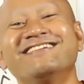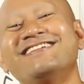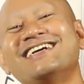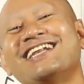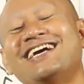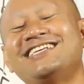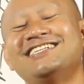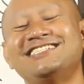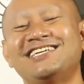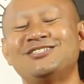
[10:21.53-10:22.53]
việc là
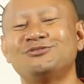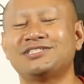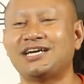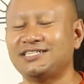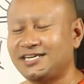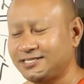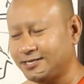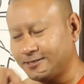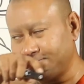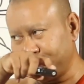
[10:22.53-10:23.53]
dưng dây tu tư ấy
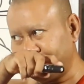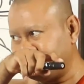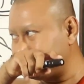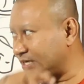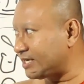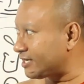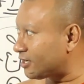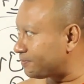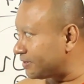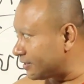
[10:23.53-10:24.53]
thì bạn đã
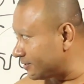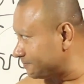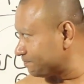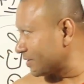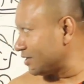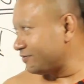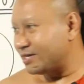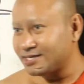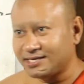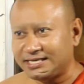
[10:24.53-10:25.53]
đọc về
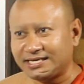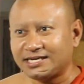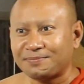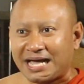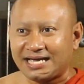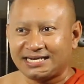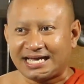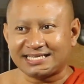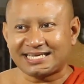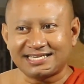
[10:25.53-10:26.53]
về riêng các bạn
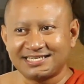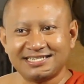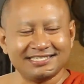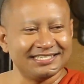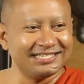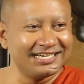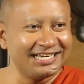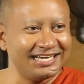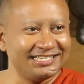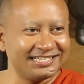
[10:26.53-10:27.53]
là sạch rừng dương
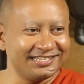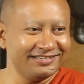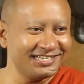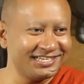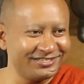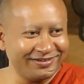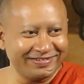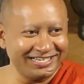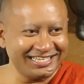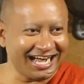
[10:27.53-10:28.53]
ấy giờ tới cái để cho
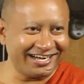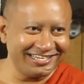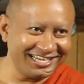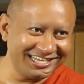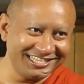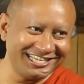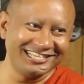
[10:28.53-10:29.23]
bạn ấy thải ấy